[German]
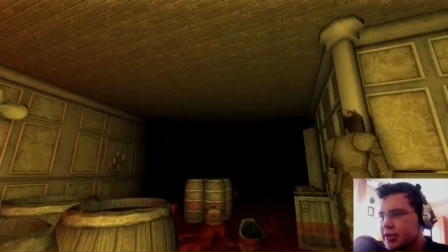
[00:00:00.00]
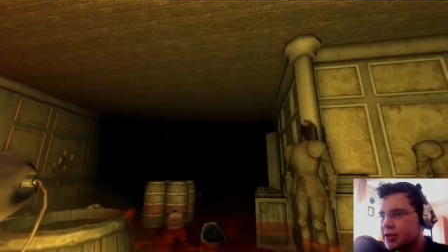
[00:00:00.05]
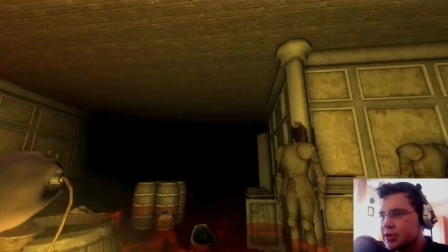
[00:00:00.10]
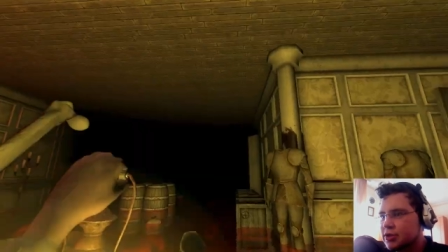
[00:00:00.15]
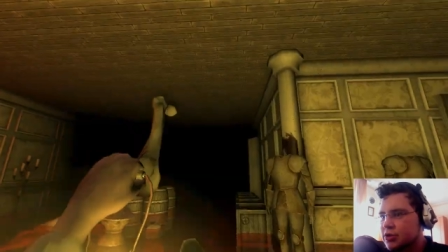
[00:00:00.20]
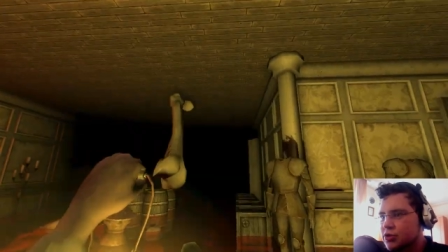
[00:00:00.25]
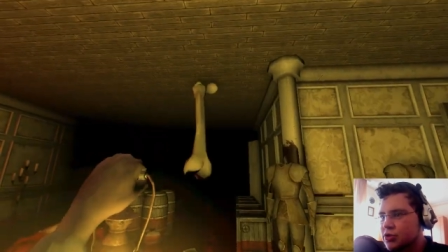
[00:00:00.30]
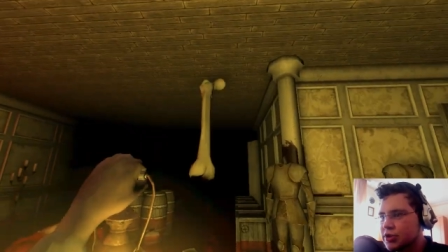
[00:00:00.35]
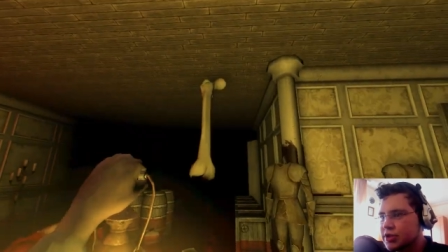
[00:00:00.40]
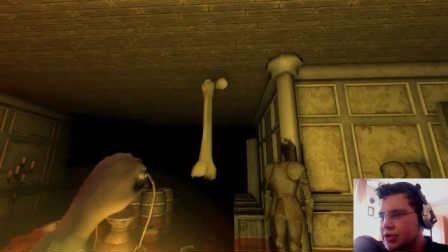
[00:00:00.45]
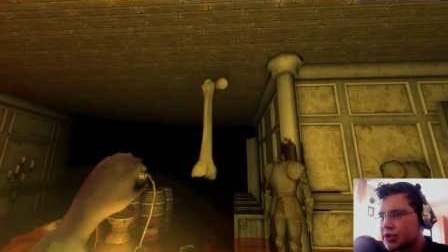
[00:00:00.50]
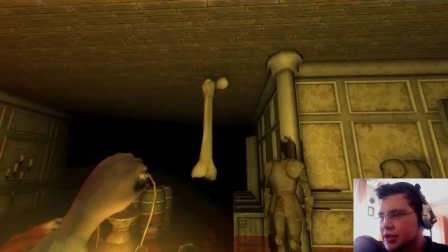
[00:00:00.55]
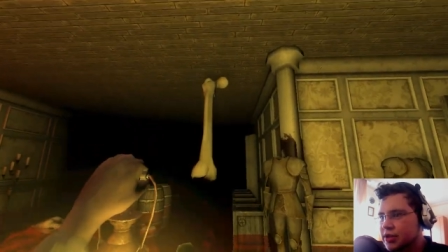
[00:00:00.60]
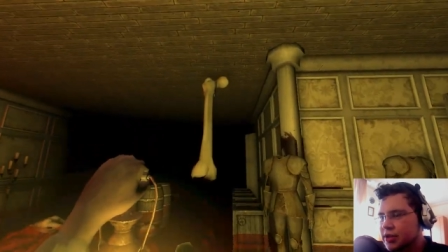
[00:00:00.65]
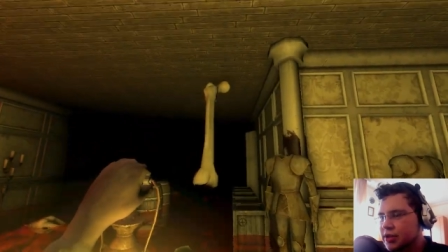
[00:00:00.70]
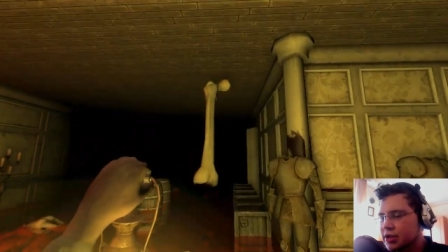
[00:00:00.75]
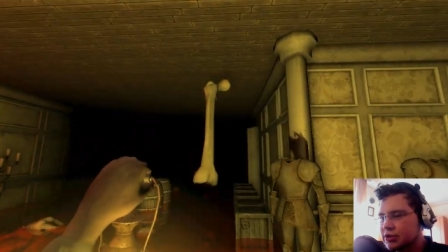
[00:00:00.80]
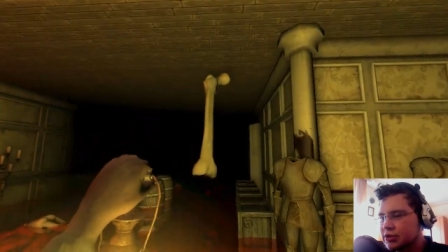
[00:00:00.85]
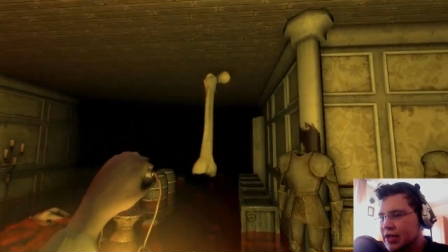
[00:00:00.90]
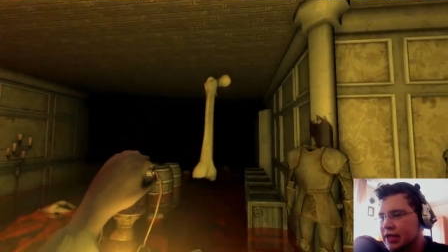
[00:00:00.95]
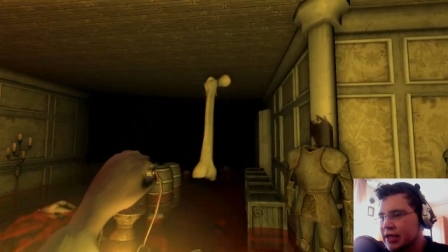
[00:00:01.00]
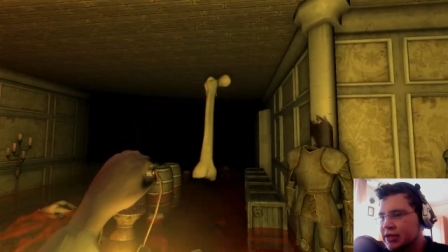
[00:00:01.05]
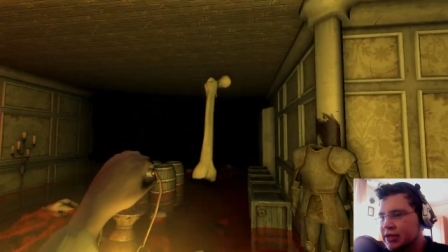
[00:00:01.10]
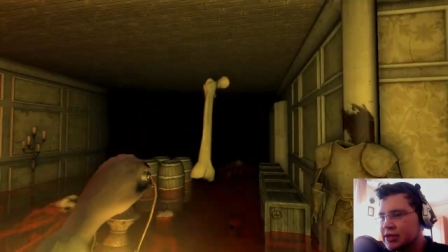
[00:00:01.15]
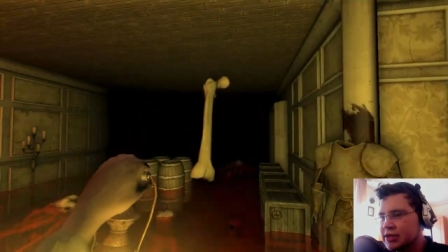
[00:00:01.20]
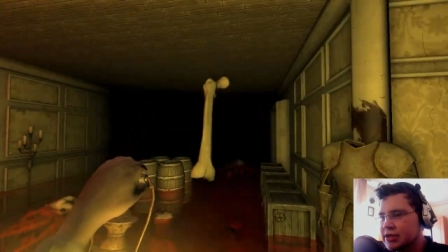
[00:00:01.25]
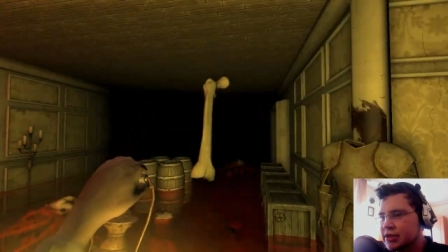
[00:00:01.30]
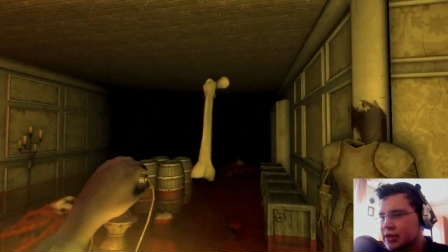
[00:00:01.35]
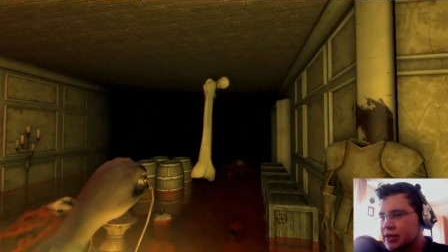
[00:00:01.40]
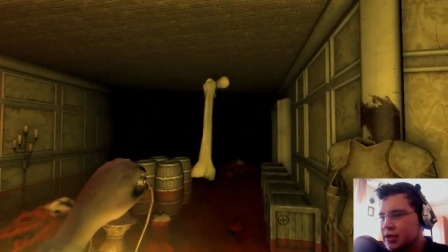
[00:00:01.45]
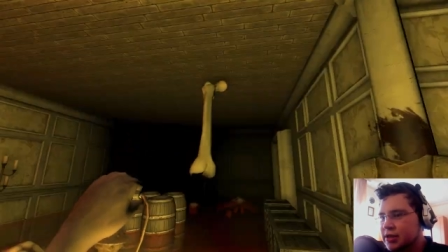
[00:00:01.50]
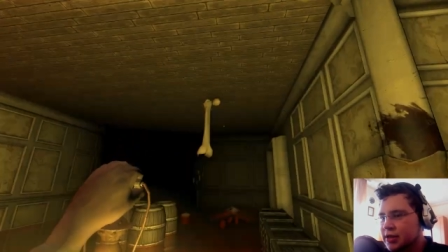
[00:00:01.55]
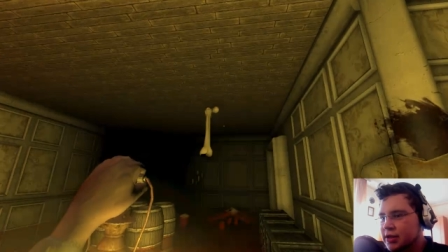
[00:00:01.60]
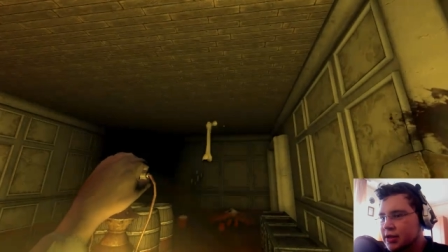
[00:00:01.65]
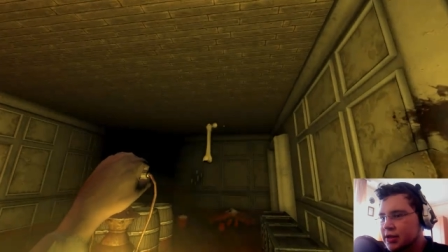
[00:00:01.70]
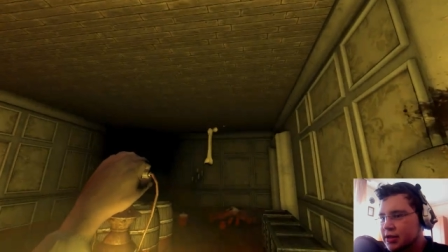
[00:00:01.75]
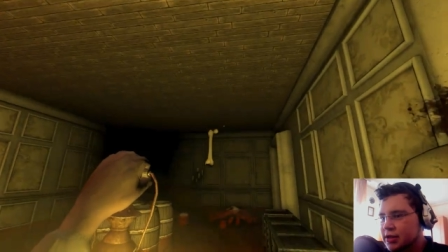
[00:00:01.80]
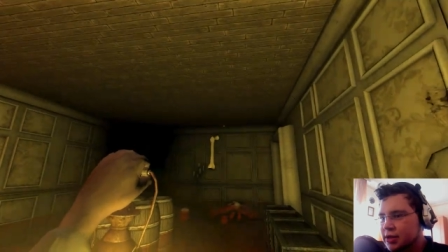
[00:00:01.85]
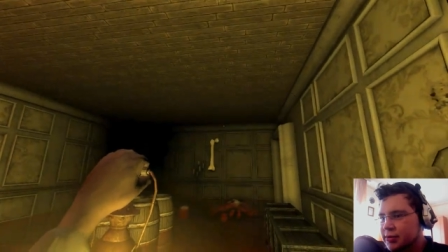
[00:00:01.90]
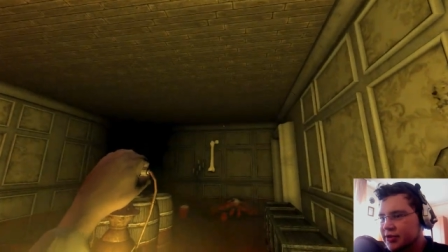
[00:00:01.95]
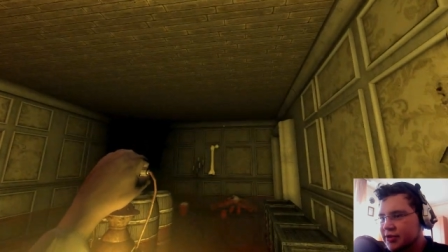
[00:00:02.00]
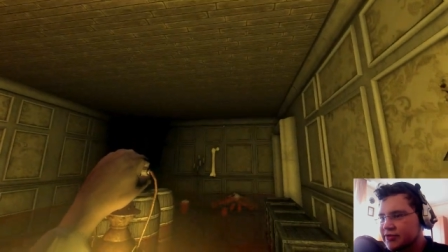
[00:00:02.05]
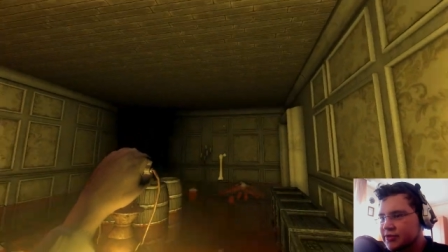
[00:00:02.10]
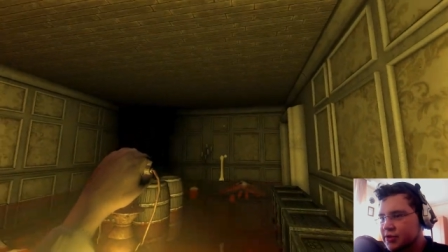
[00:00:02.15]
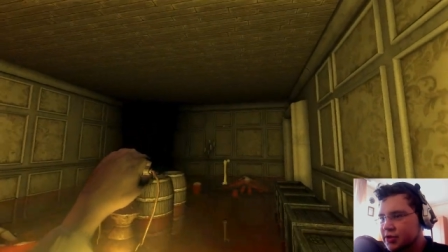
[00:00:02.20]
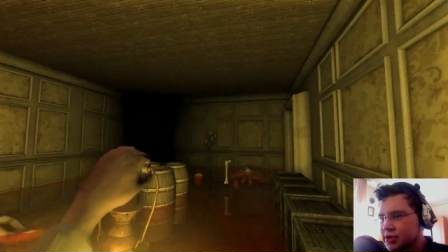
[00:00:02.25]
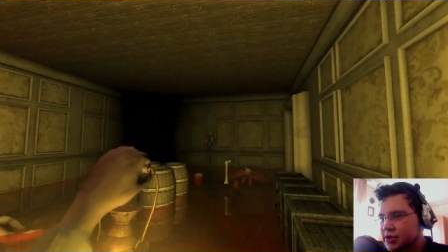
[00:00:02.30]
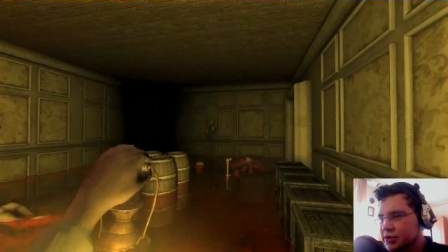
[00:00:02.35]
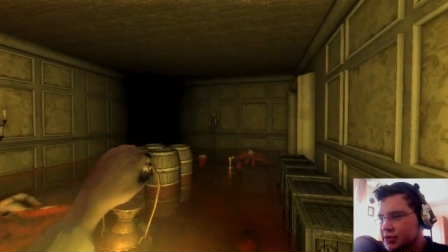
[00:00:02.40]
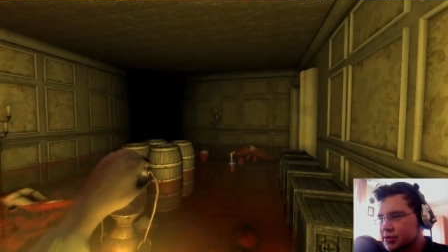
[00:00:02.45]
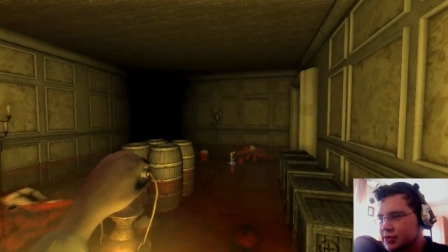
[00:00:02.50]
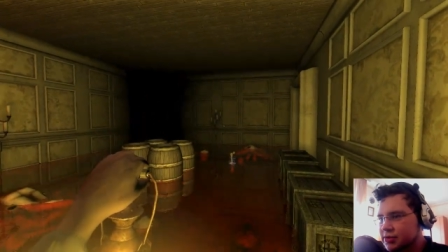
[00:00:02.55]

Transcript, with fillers: ist los? Hast du Angst? Geh mal vor.